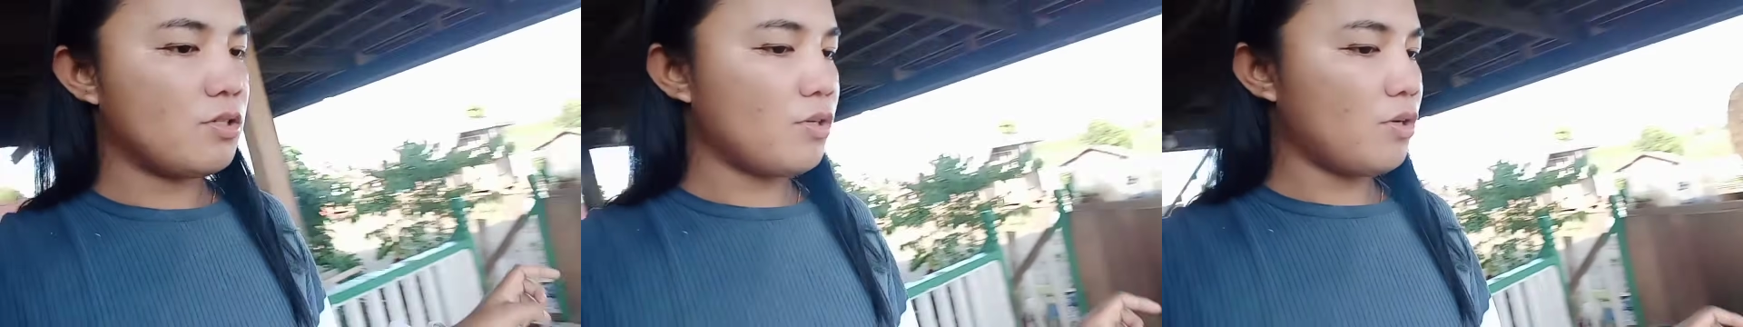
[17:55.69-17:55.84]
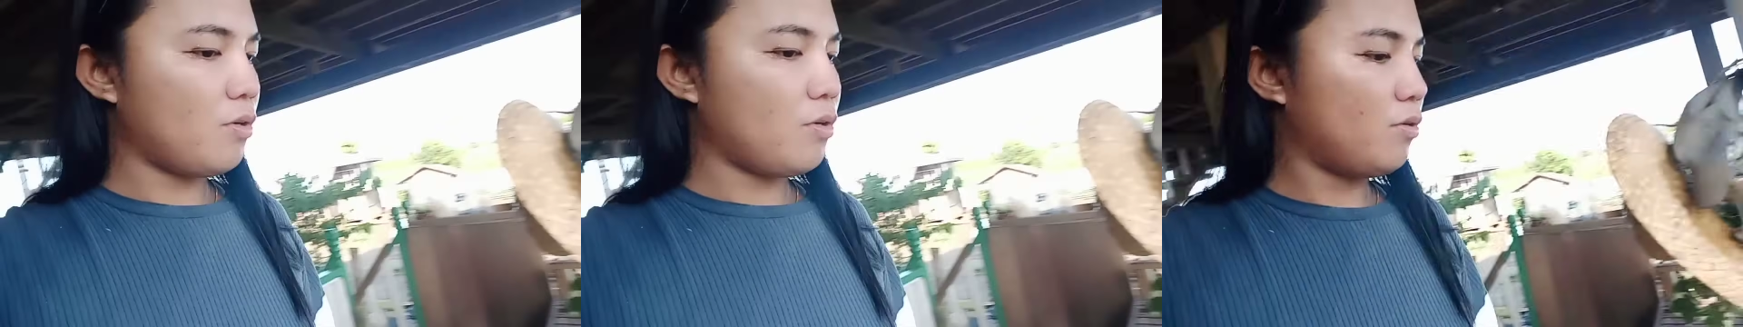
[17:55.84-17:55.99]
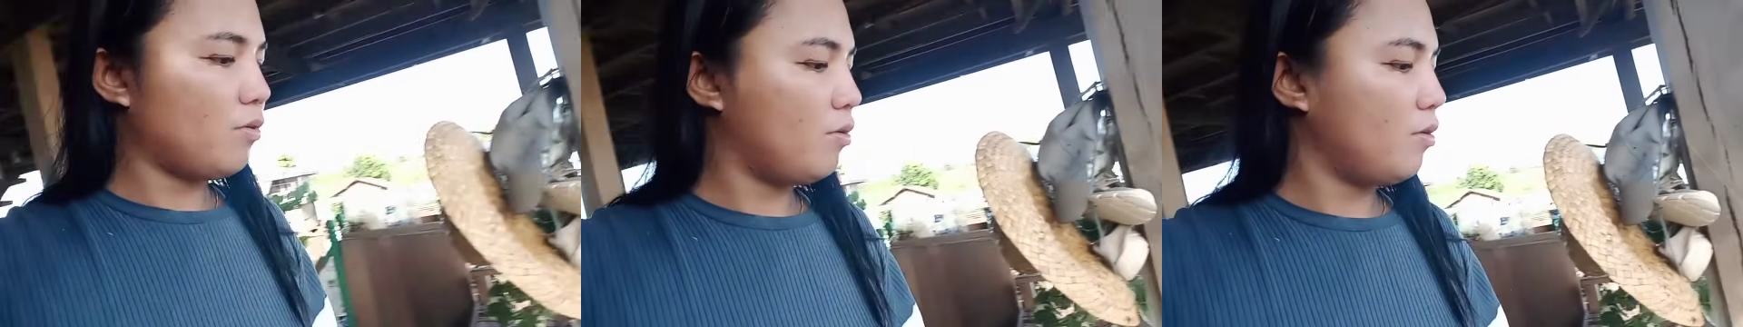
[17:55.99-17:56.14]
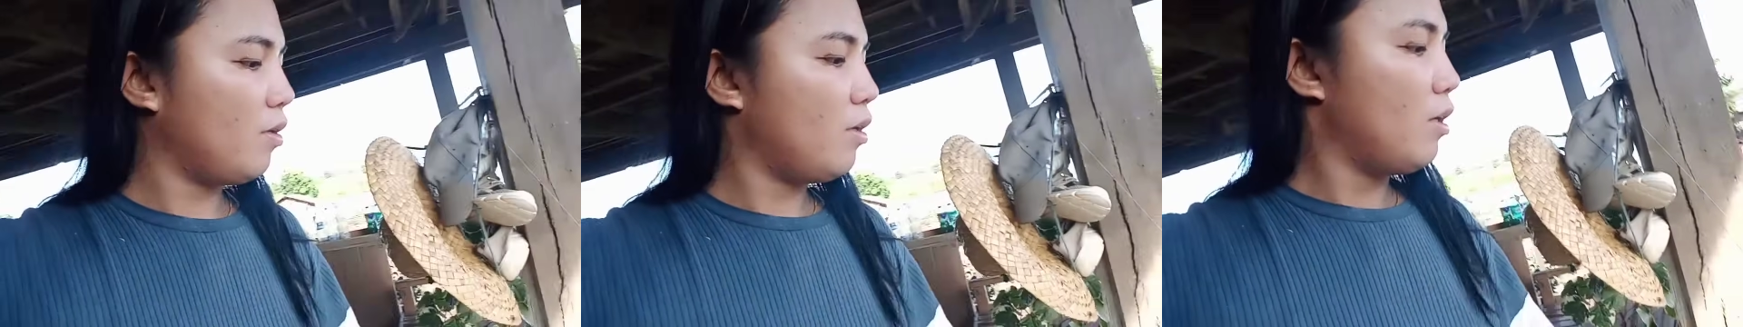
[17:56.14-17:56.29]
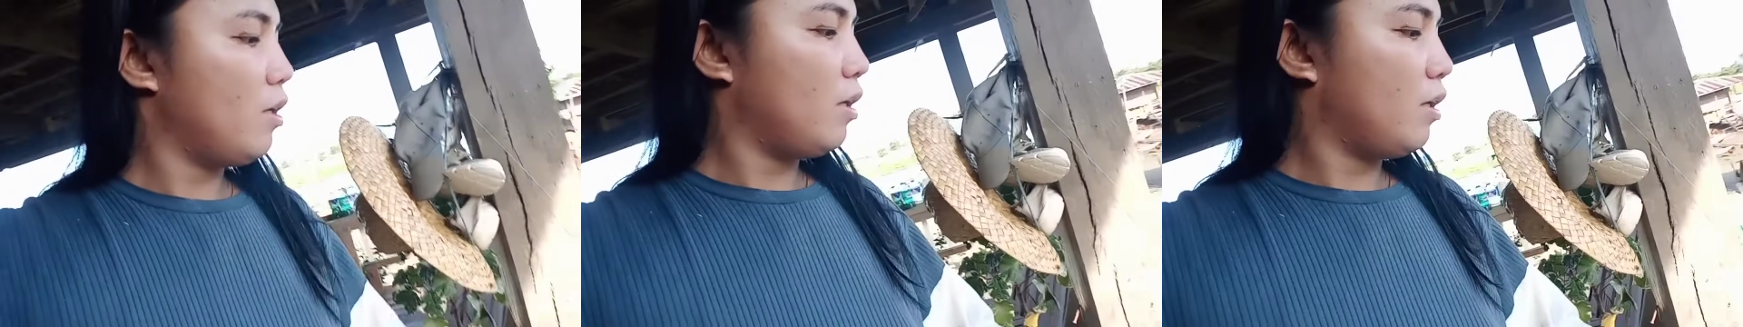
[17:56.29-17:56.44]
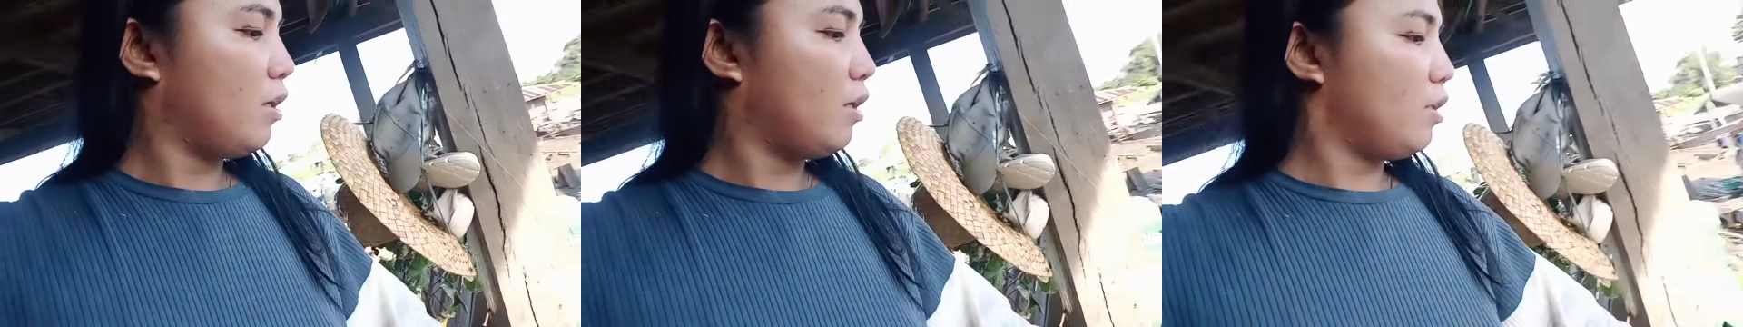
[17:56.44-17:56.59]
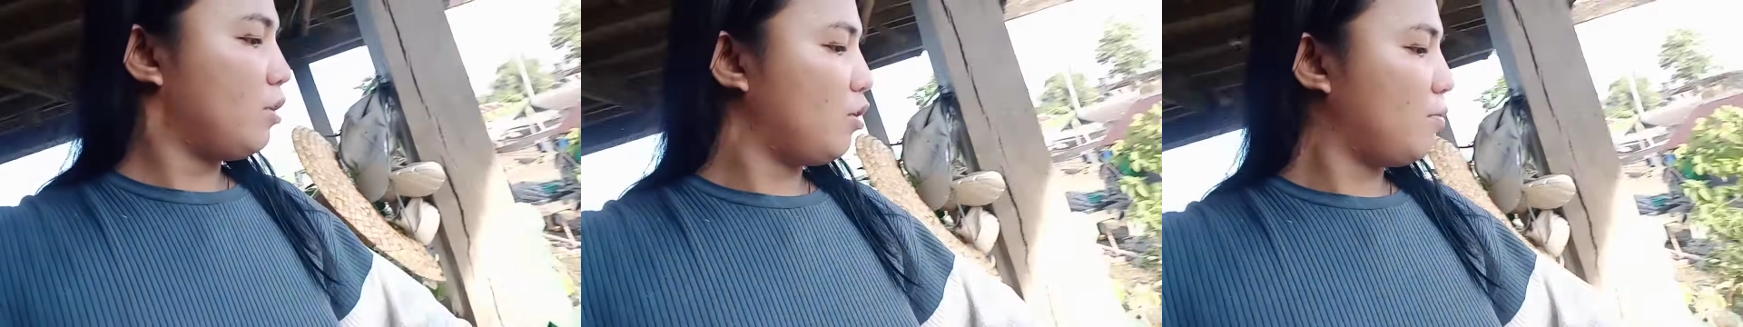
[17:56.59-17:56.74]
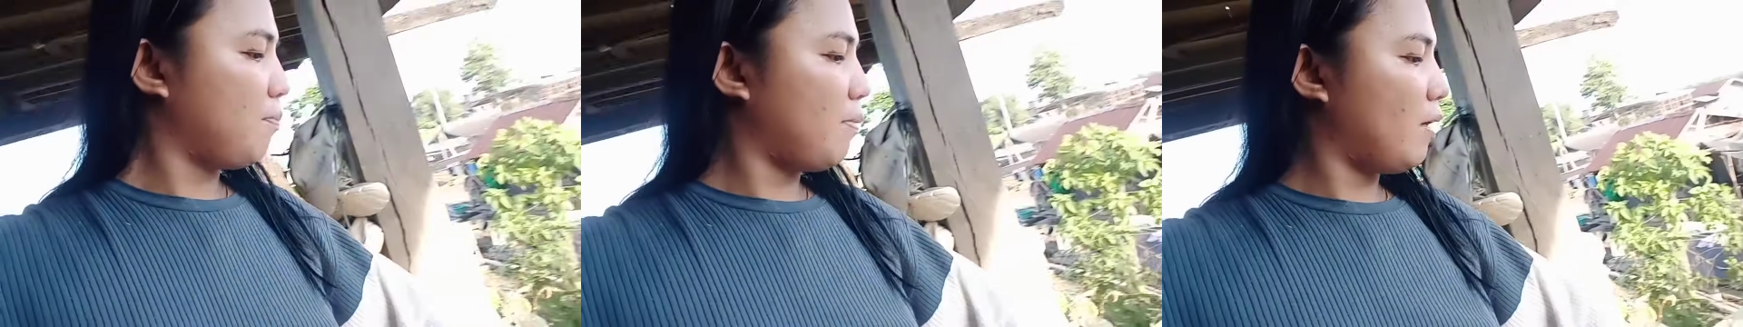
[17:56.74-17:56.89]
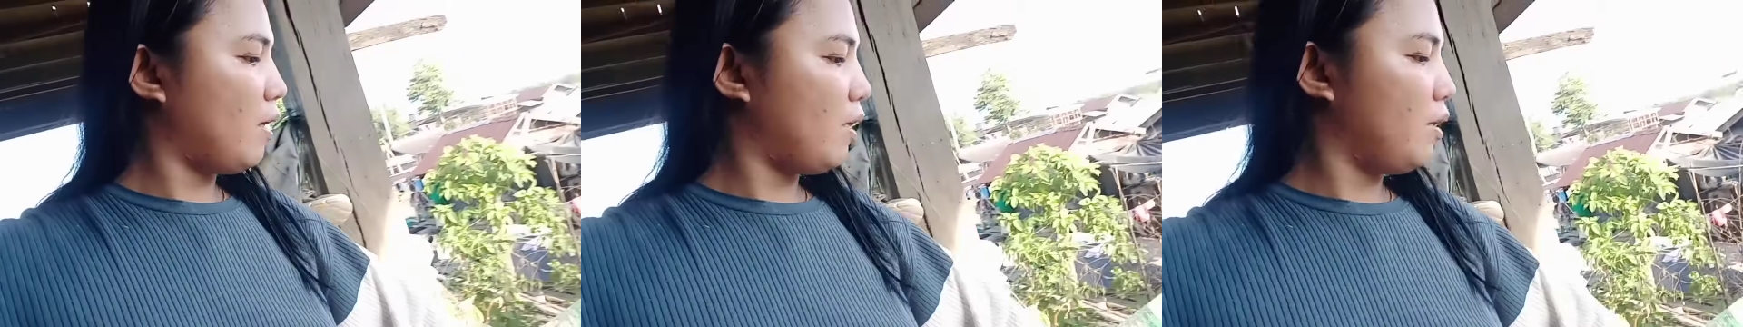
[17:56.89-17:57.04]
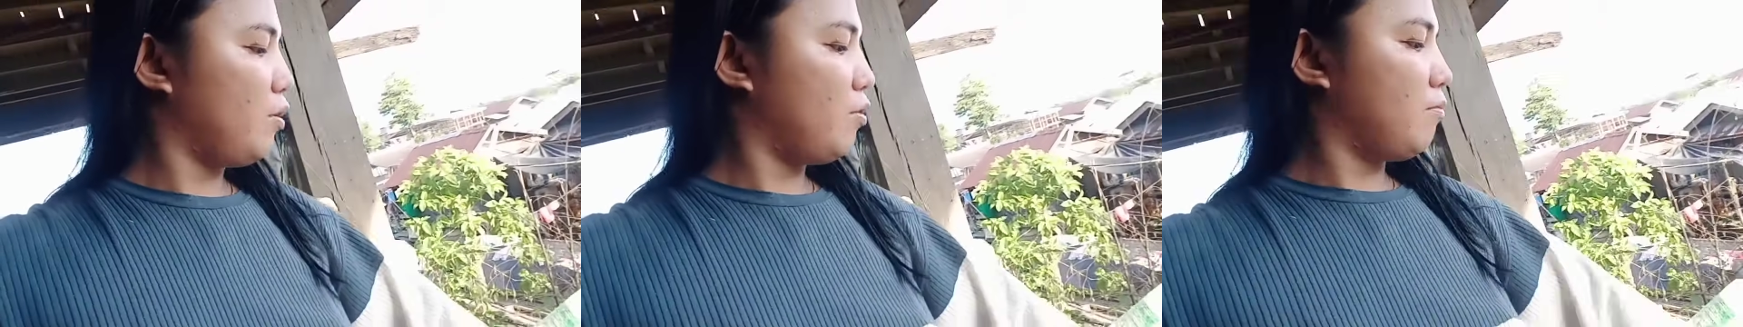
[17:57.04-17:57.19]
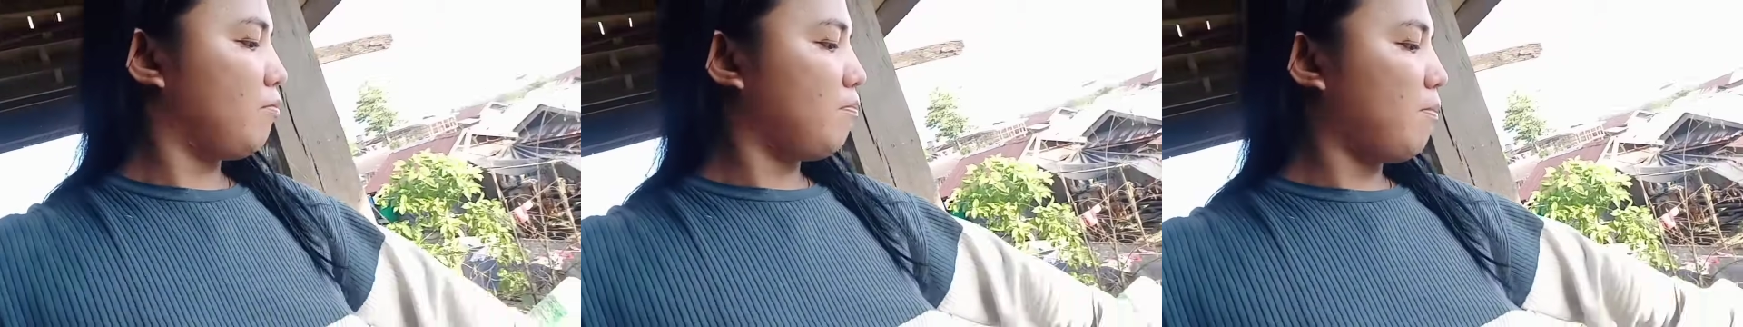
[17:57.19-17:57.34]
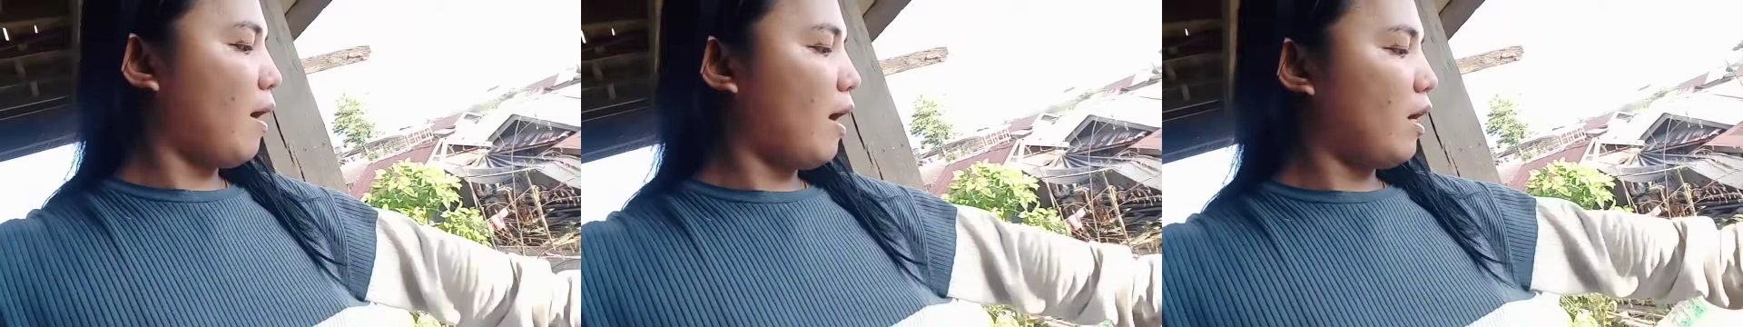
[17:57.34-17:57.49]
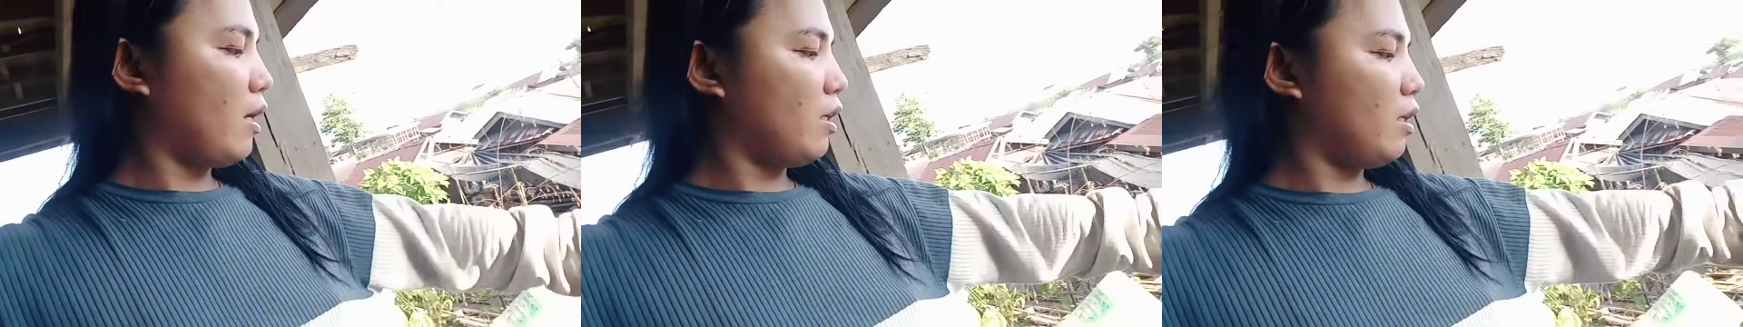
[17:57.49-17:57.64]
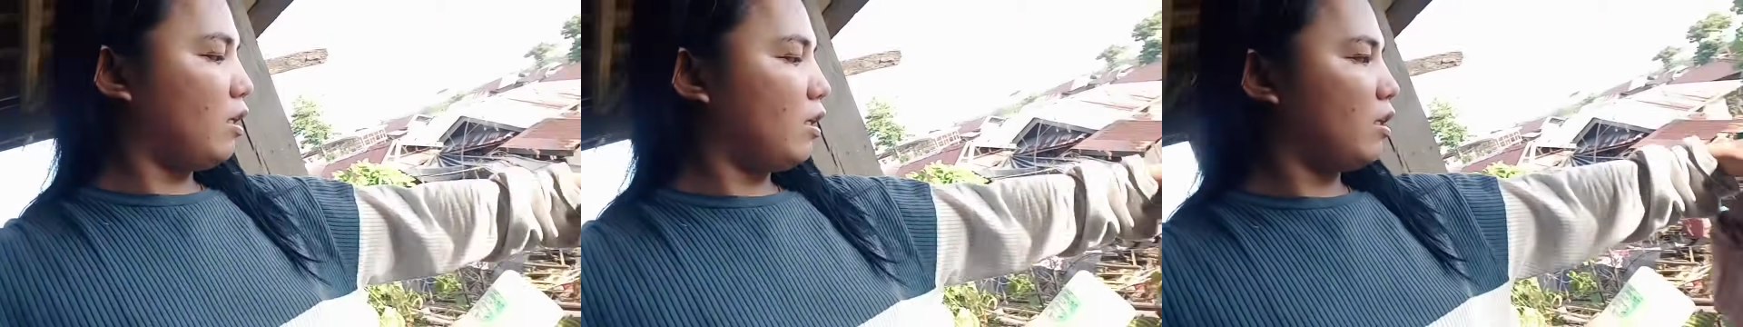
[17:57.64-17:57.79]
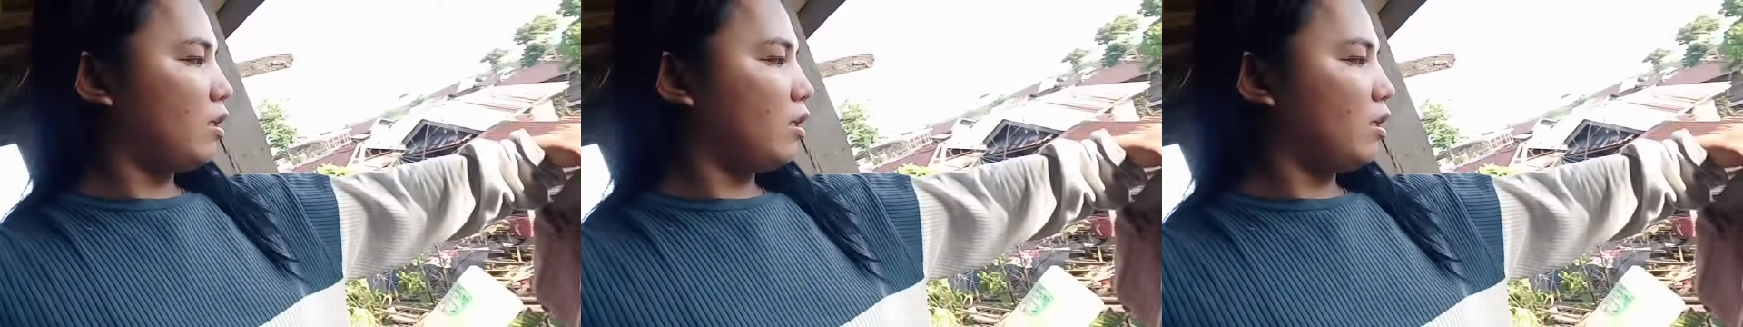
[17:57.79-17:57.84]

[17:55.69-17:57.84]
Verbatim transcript: so ito pala yung bag